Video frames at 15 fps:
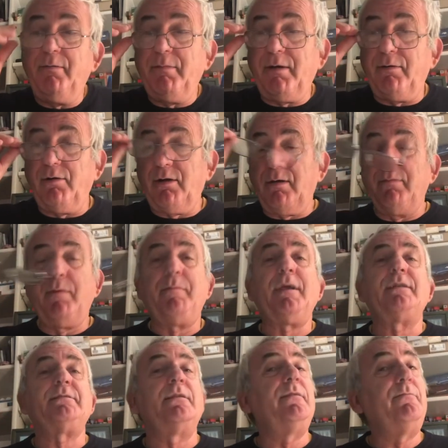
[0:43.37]
ma è quello che mi
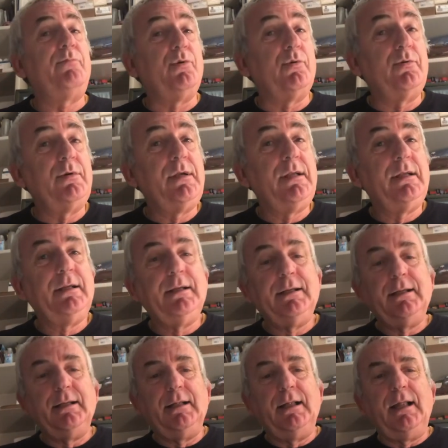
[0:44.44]
piace di più.
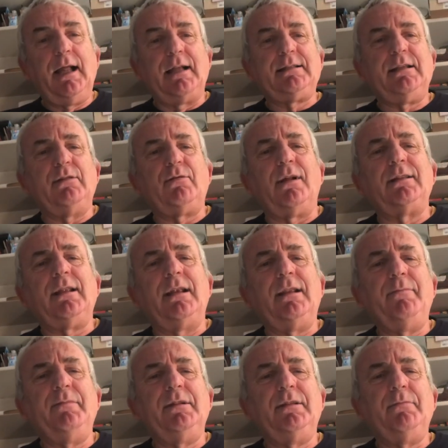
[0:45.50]
Ha scritto altri
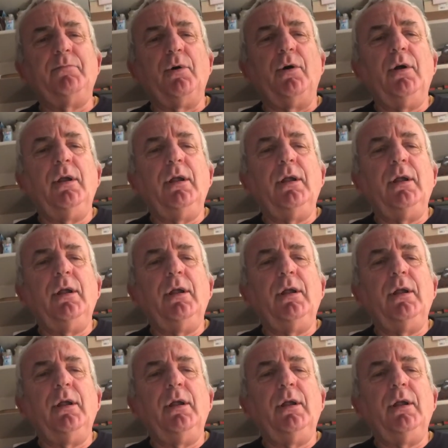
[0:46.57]
libri tipo